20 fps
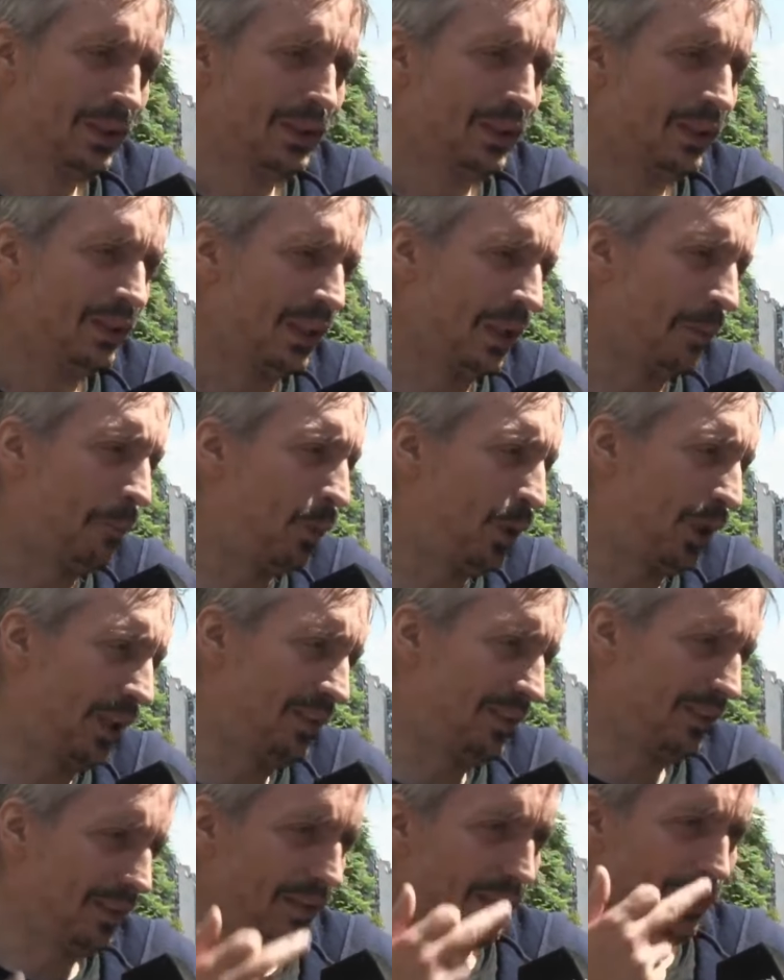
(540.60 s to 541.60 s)

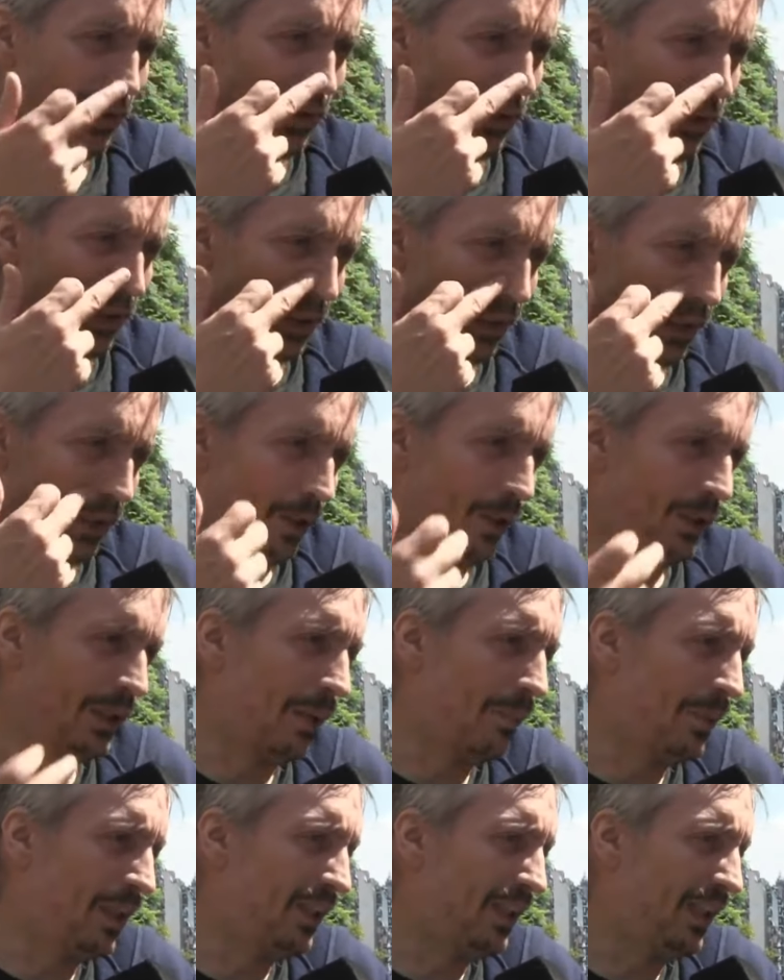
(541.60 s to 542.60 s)
Después,
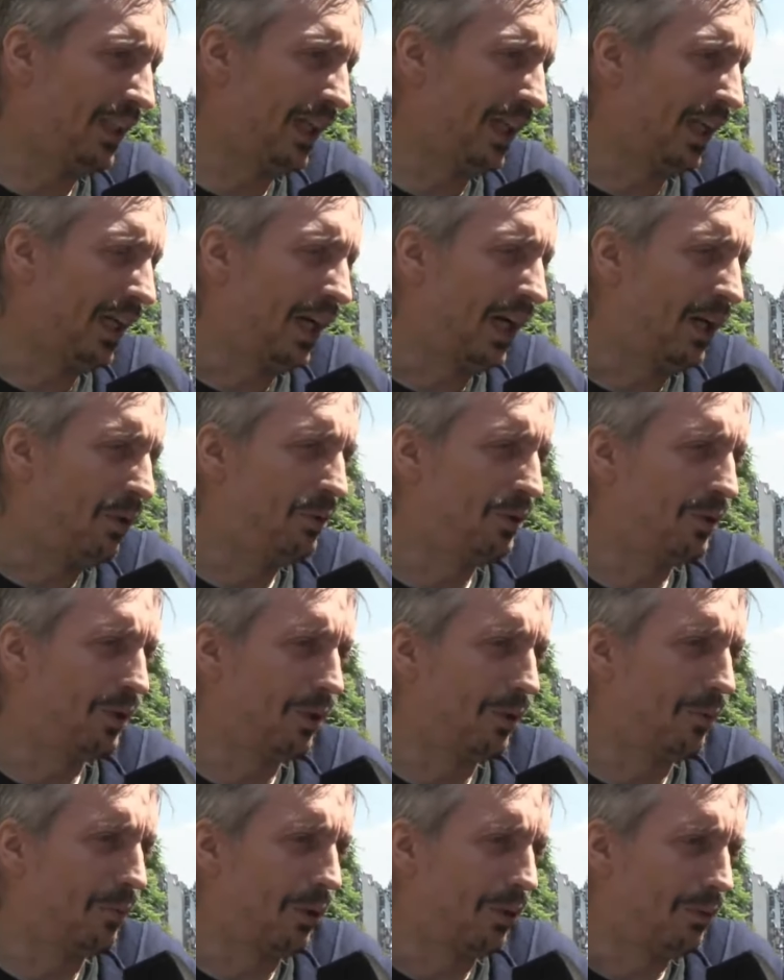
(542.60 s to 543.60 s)
obviamente, a
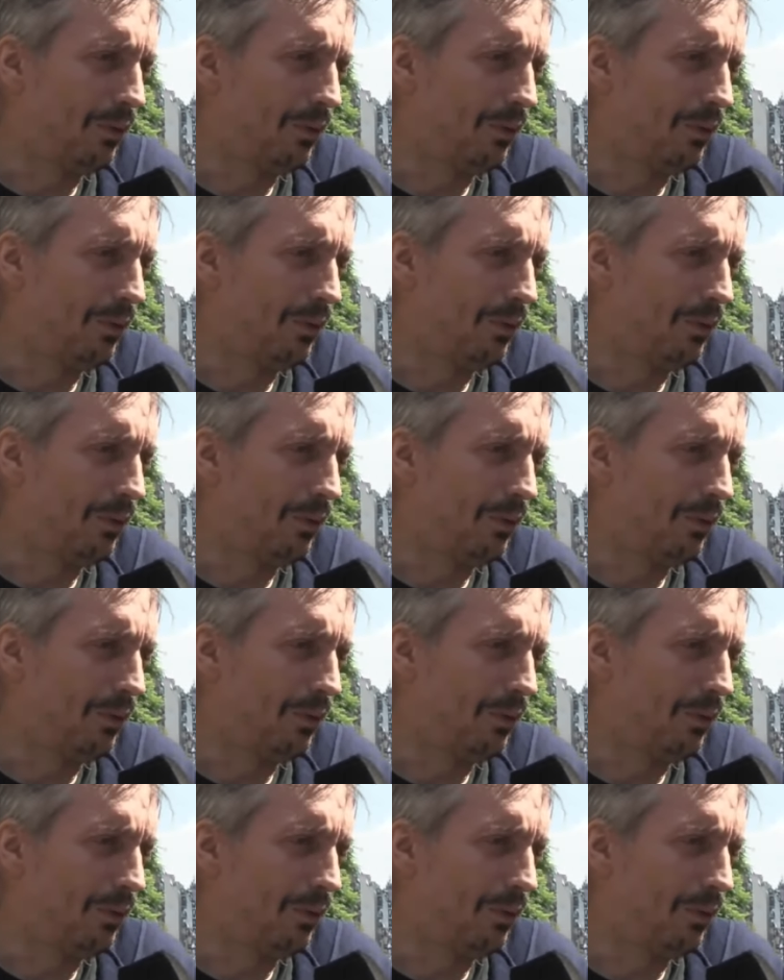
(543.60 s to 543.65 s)
uno